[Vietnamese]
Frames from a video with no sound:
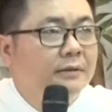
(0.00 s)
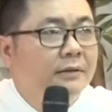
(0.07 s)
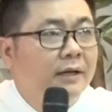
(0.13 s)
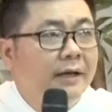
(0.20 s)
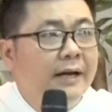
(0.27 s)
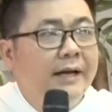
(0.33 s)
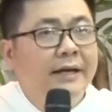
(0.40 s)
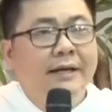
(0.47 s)

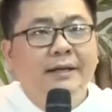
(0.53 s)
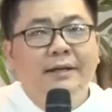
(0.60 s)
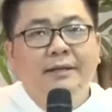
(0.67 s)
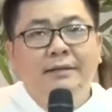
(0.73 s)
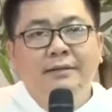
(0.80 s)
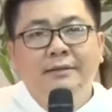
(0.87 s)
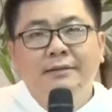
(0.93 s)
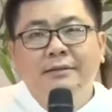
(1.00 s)
ở đây
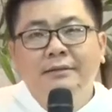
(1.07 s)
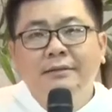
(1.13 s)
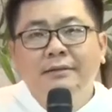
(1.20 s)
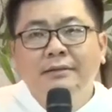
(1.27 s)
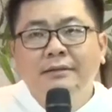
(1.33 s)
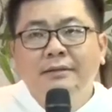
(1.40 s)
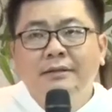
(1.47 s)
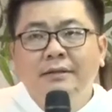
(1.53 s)

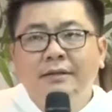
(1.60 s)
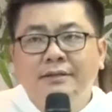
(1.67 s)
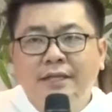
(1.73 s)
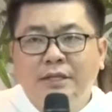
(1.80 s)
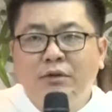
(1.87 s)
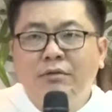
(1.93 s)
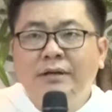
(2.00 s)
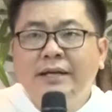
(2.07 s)

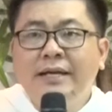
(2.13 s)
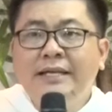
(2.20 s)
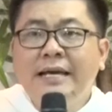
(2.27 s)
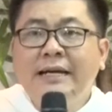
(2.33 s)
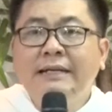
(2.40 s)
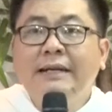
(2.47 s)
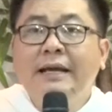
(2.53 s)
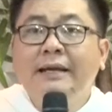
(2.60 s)
sách giáo lý
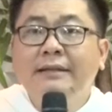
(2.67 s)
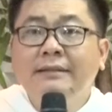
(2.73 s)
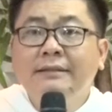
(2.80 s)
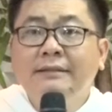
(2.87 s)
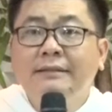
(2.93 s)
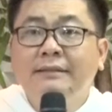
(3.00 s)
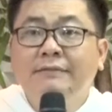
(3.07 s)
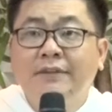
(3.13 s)
nhắc
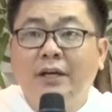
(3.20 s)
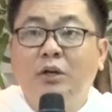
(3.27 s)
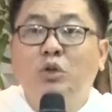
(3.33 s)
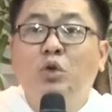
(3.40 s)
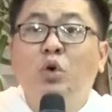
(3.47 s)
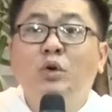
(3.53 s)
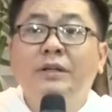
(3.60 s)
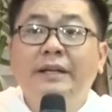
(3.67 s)
đến
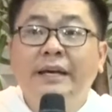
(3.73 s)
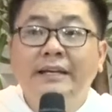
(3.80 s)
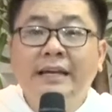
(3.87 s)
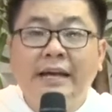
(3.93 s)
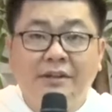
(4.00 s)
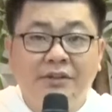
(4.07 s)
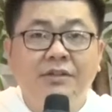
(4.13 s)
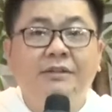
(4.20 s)
việc tôn kính
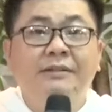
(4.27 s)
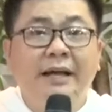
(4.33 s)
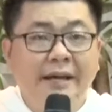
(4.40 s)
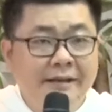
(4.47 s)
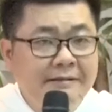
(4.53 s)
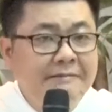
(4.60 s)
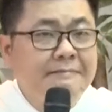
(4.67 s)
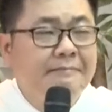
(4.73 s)
ảnh tượng
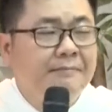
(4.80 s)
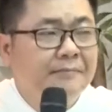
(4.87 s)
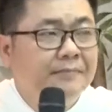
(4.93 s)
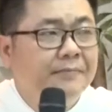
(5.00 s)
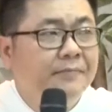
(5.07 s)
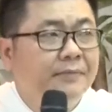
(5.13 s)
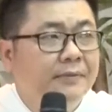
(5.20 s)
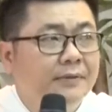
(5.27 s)
thánh
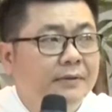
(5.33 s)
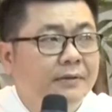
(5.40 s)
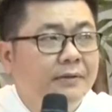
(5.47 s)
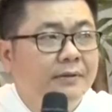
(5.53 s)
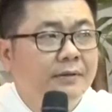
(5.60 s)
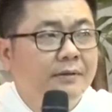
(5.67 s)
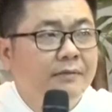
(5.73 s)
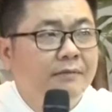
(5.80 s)

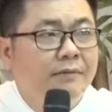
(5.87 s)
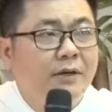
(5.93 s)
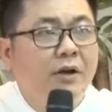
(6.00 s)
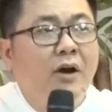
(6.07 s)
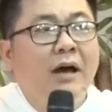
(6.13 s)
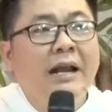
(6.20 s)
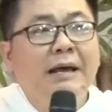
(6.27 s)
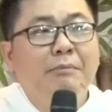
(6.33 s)
và
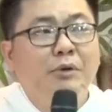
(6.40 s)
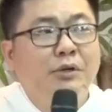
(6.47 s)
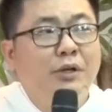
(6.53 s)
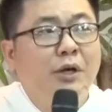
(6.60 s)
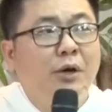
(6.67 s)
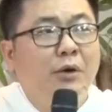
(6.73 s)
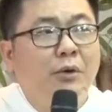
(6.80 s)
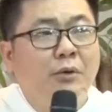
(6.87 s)
đó là một
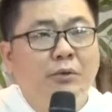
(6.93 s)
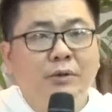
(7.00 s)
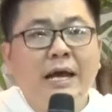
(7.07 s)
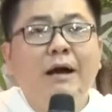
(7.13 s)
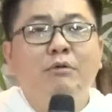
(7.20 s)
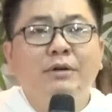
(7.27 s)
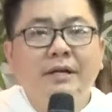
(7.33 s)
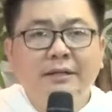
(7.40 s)
điều
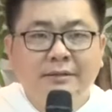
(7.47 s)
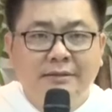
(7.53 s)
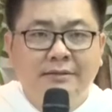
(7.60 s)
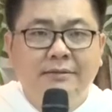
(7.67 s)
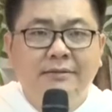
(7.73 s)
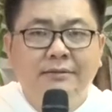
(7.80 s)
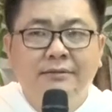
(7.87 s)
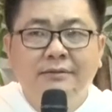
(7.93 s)
đạo
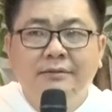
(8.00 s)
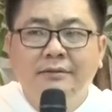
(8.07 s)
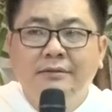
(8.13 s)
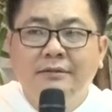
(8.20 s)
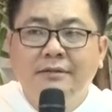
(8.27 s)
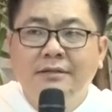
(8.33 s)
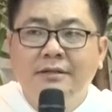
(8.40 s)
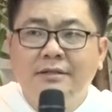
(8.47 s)
đức
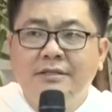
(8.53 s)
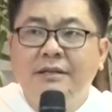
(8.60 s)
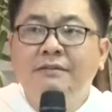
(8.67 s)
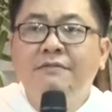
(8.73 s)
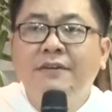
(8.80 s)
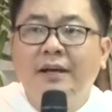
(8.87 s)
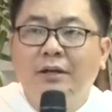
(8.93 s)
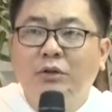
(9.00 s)

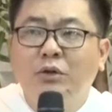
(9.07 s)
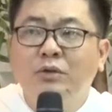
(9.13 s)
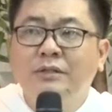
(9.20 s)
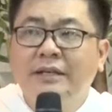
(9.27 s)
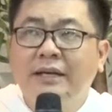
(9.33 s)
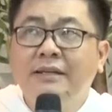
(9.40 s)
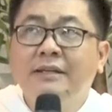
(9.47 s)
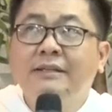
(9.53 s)
chính việc tôn
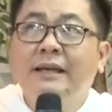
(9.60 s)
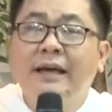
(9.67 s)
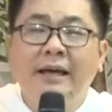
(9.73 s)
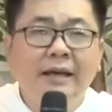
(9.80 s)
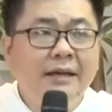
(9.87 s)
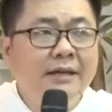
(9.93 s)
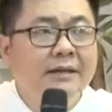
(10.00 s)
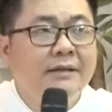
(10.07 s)
kính như
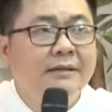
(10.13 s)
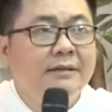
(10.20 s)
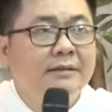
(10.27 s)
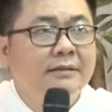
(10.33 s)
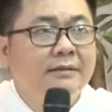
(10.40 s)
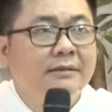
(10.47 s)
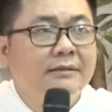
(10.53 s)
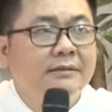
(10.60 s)
thế
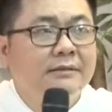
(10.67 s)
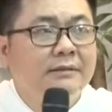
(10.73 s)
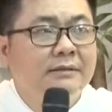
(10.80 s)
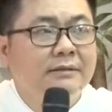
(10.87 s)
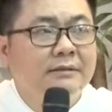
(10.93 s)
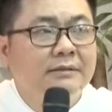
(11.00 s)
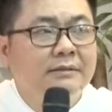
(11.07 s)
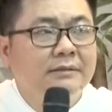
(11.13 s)

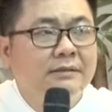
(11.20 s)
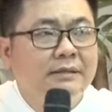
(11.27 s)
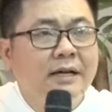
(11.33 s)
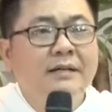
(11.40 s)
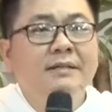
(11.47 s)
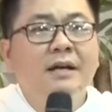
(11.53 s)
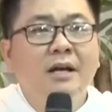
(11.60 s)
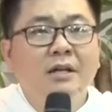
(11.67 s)
ờ,
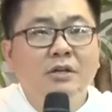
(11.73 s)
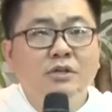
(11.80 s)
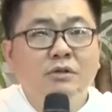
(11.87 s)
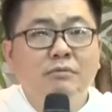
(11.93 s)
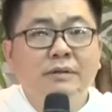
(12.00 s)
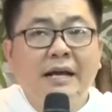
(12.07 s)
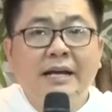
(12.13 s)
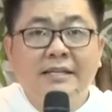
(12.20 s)
nhắc nhớ cho
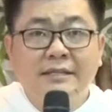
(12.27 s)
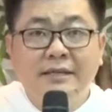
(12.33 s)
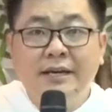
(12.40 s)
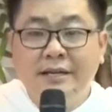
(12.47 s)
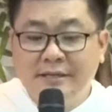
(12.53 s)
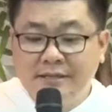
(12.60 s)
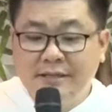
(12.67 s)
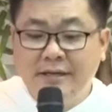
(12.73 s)
chúng ta sự
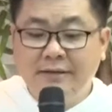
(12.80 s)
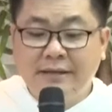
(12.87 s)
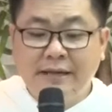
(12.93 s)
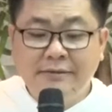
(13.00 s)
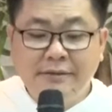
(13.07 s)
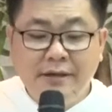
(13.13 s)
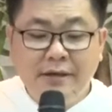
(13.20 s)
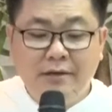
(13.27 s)
hiện diện
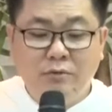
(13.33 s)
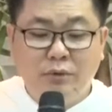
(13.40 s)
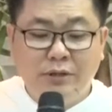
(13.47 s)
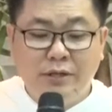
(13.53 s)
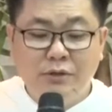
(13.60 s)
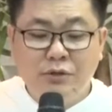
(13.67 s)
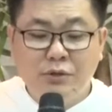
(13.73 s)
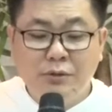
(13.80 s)
thánh thiêng của
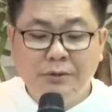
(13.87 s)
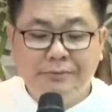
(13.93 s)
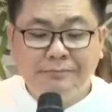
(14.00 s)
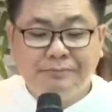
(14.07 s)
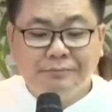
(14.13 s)
Thiên Chúa.